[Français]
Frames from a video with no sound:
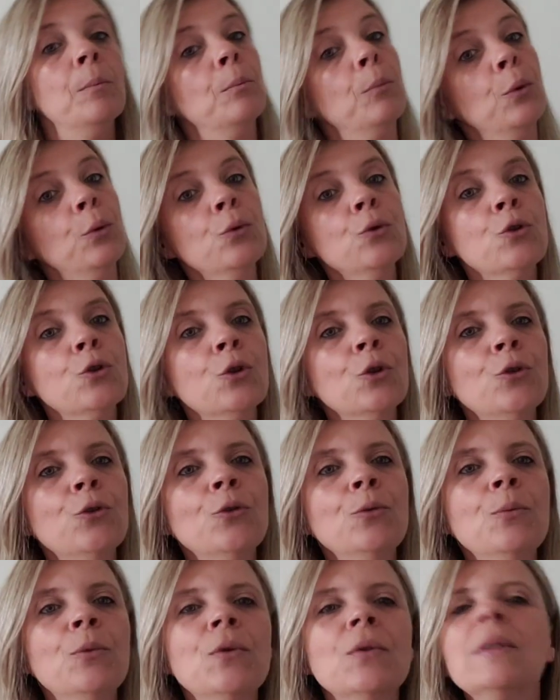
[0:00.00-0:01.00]
Bonjour
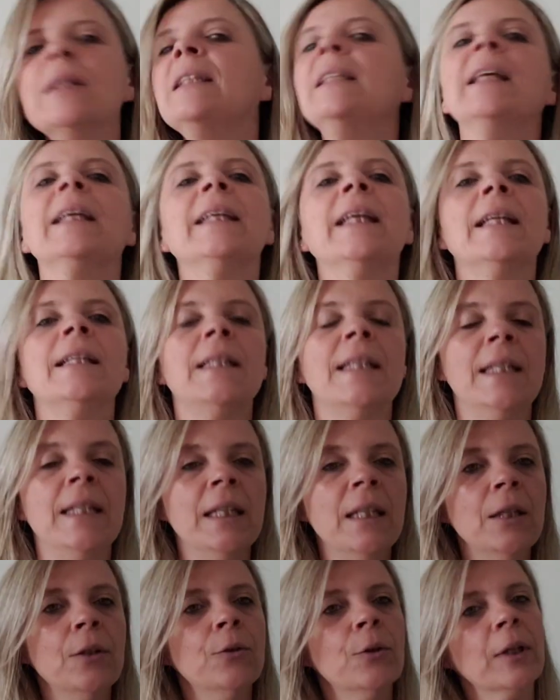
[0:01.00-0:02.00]
tout le monde, c'est
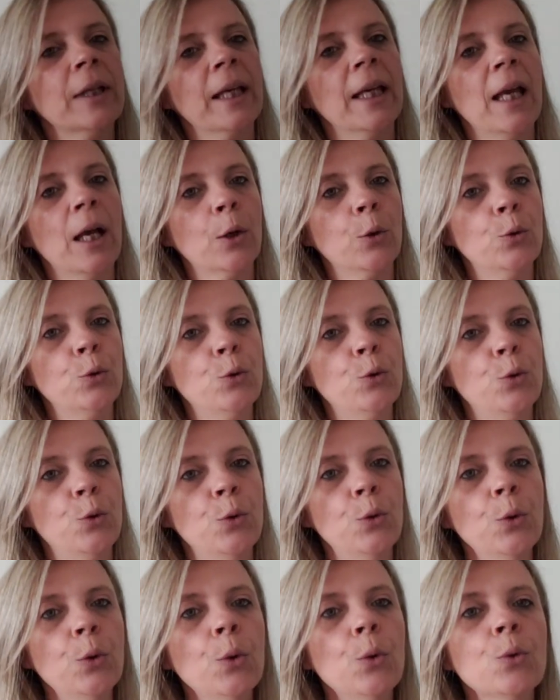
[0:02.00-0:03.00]
Cathy de Créa
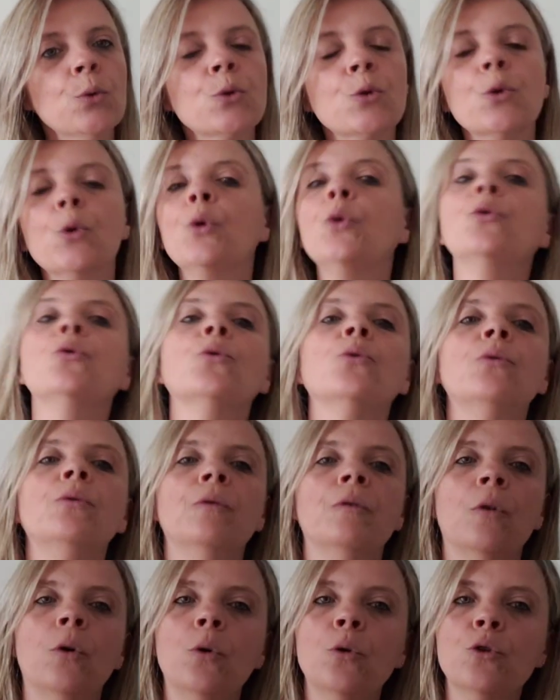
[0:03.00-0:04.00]
Couture. On se
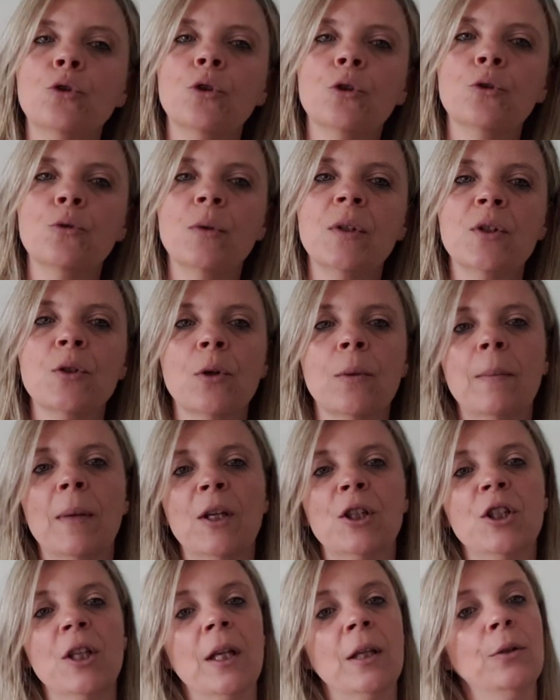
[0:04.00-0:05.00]
retrouve aujourd'hui sur
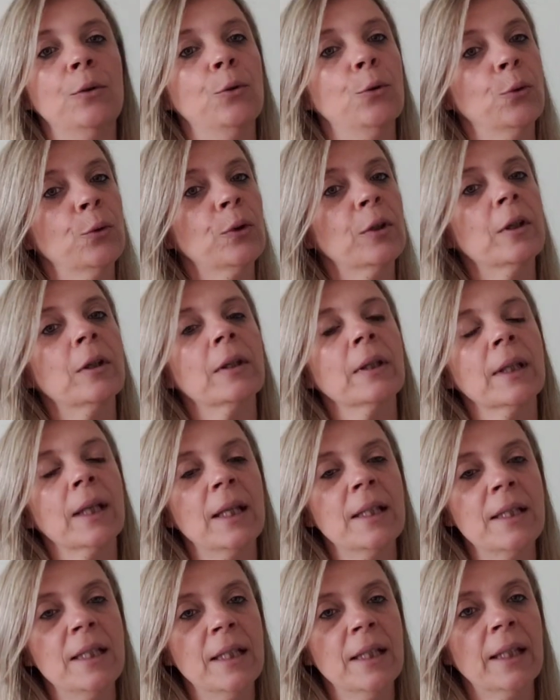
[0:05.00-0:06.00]
ma chaîne donc
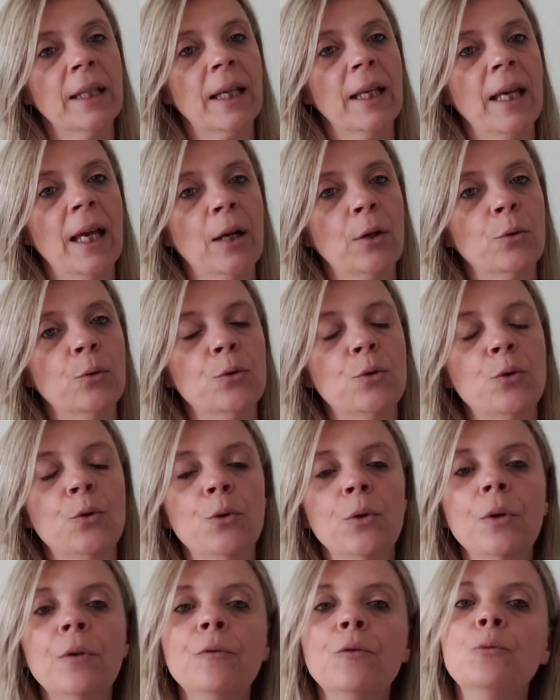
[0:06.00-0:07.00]
Cathy Créa
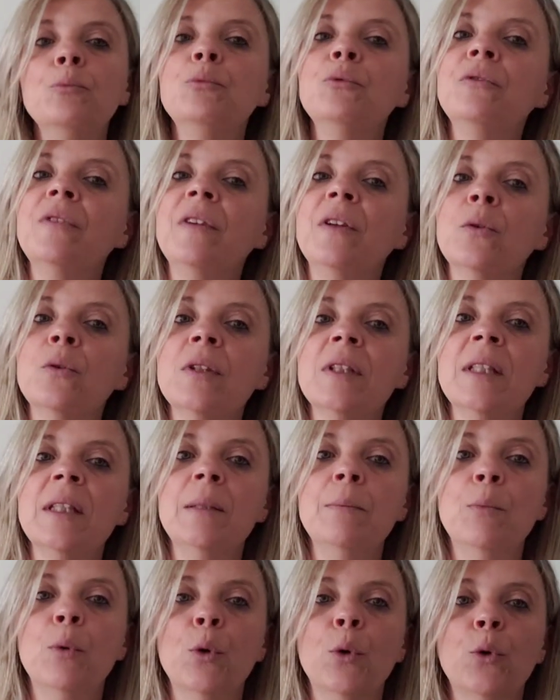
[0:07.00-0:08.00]
Couture. Vous pouvez
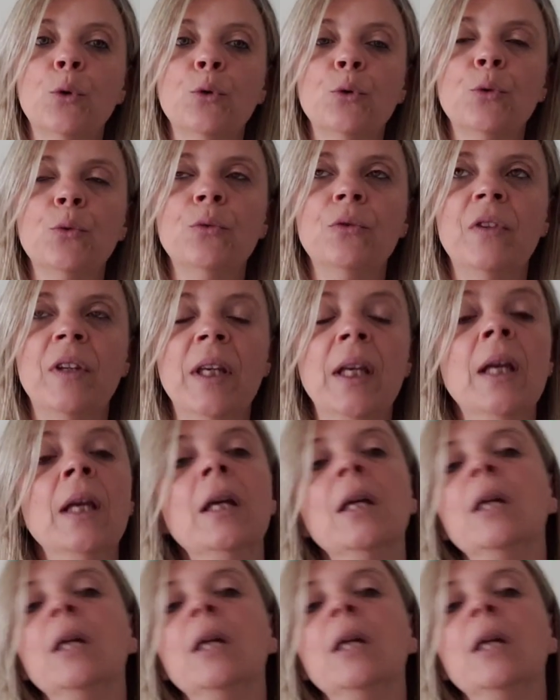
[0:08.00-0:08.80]
aussi me retrouver